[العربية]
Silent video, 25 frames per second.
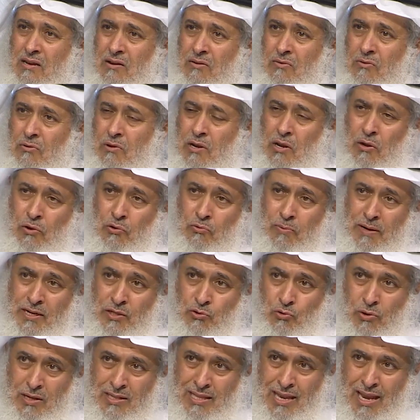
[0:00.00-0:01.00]
ونحن
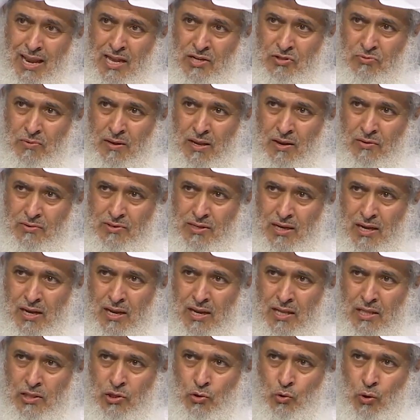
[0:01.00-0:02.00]
بعيدون عن الله سبحانه
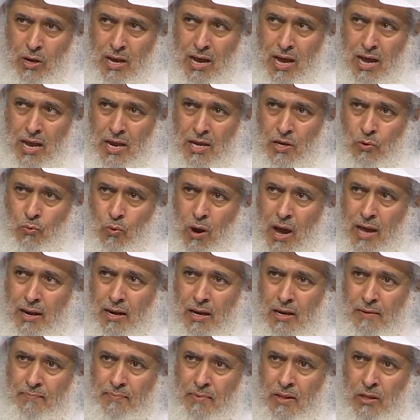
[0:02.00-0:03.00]
وتعالى الدعاء
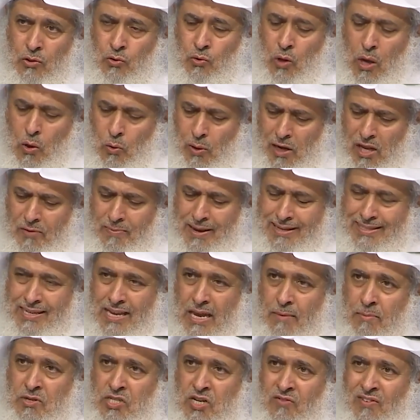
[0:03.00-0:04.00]
عنوان الدعاء هو العبادة
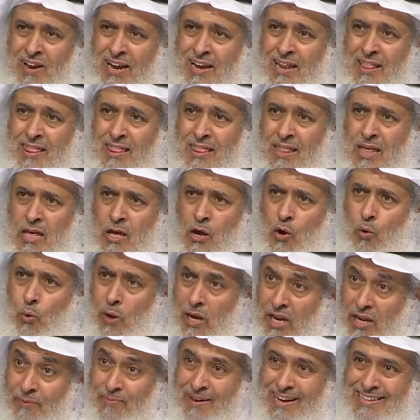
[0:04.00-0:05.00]
كما جاء في الحديث هو
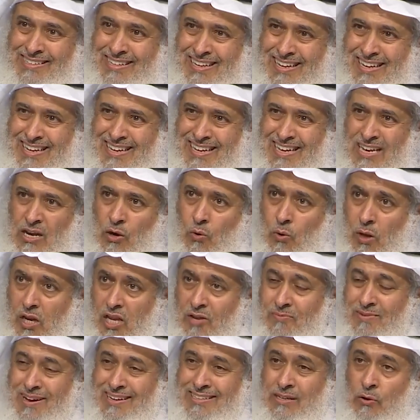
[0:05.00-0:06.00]
العبادة هو
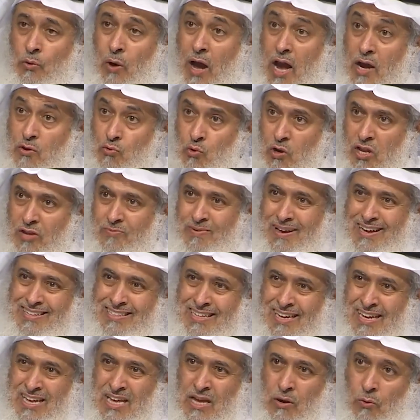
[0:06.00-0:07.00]
العبادة هو عين
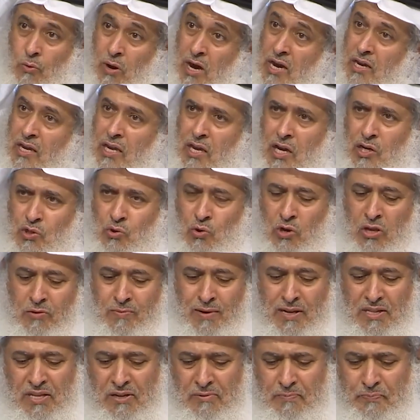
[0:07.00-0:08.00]
العبادة وحقيقة
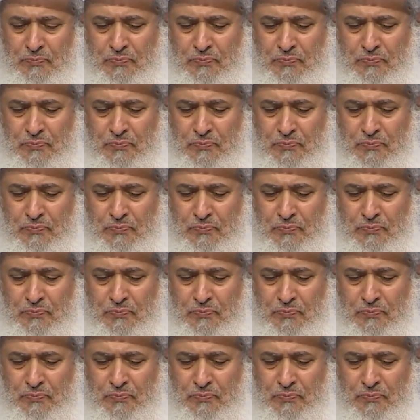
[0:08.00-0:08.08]
العبادة